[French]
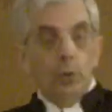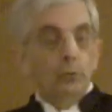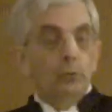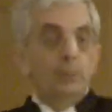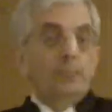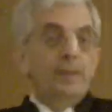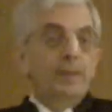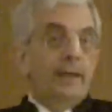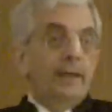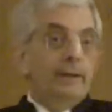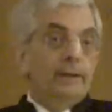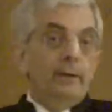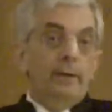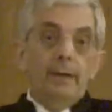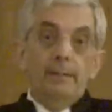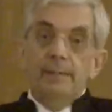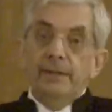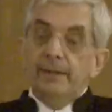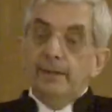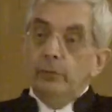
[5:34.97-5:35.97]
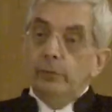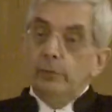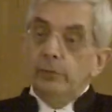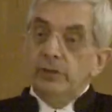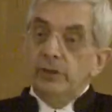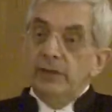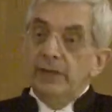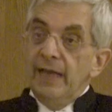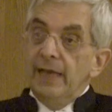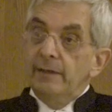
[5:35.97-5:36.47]
Ou bien dans la
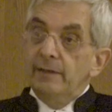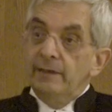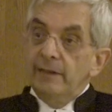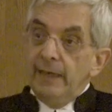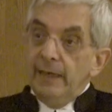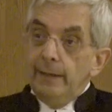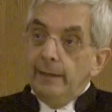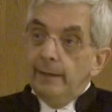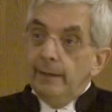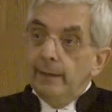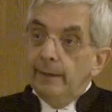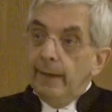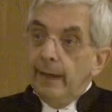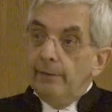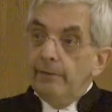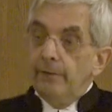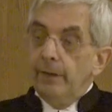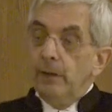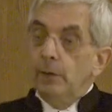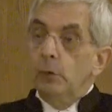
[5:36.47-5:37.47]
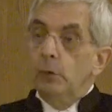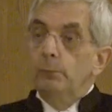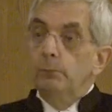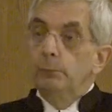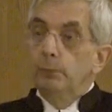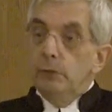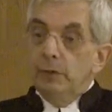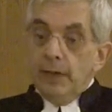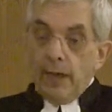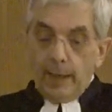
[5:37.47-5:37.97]
mythologie indienne avec
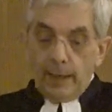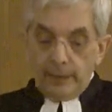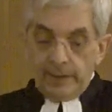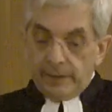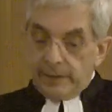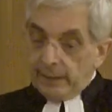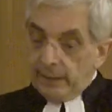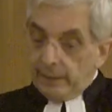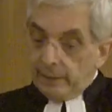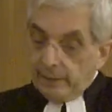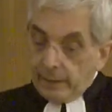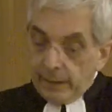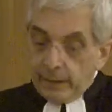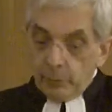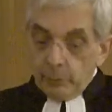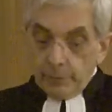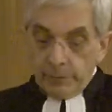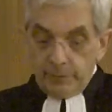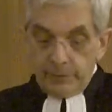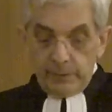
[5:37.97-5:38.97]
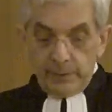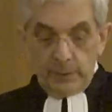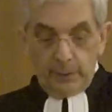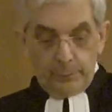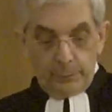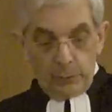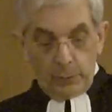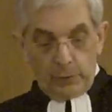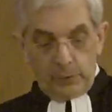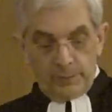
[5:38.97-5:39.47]
Bouddha qui est né aussi un
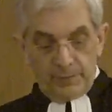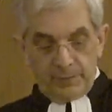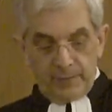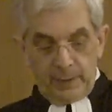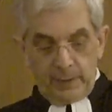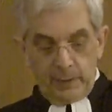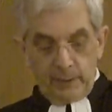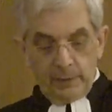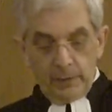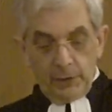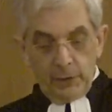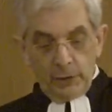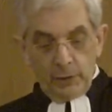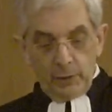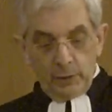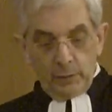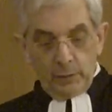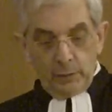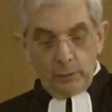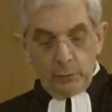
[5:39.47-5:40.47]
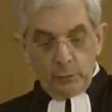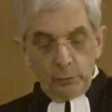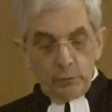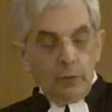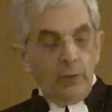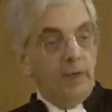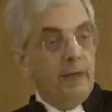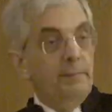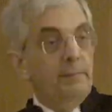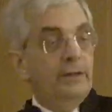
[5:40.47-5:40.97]
peu comme ça, ou
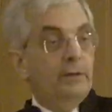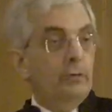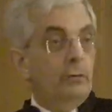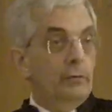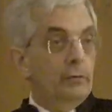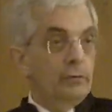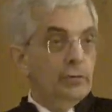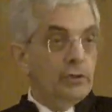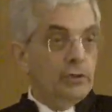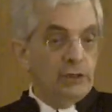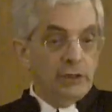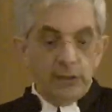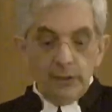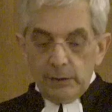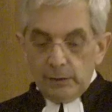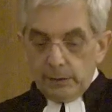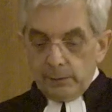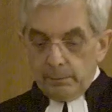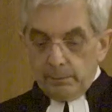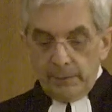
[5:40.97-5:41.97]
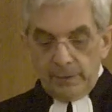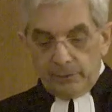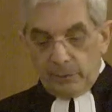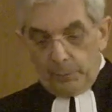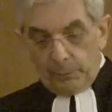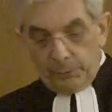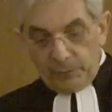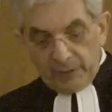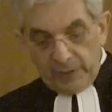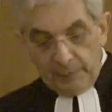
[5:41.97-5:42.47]
dans la mythologie
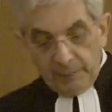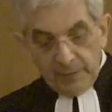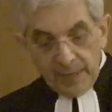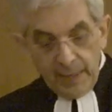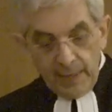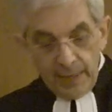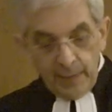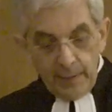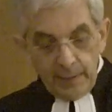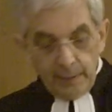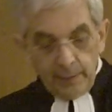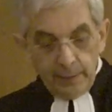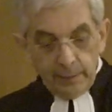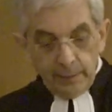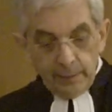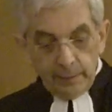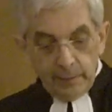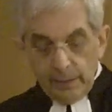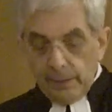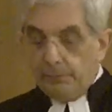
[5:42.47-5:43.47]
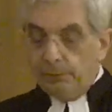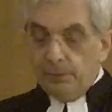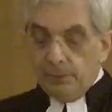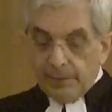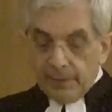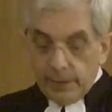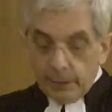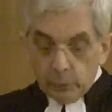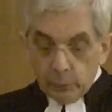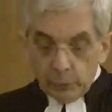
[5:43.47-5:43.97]
mésopotamienne, et puis
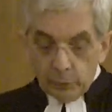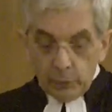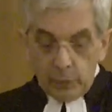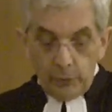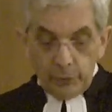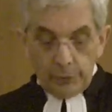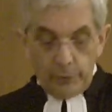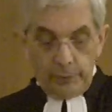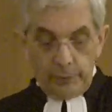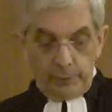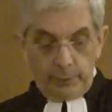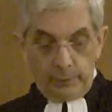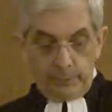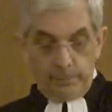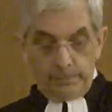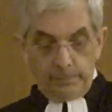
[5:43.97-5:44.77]
bien d'autres encore.